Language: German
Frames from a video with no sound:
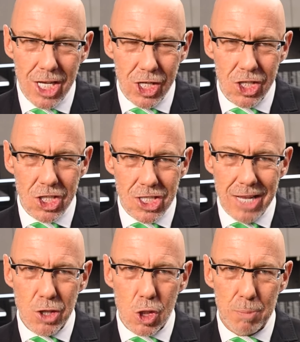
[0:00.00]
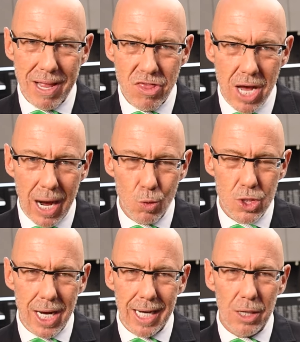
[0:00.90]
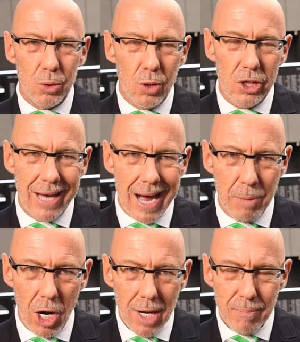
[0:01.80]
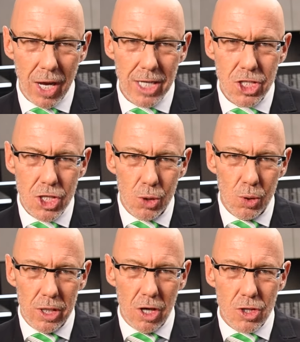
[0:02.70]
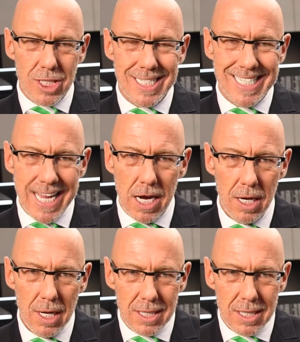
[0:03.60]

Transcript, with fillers: Interessante, spannende Aussage natürlich, aber da ist natürlich auch sehr,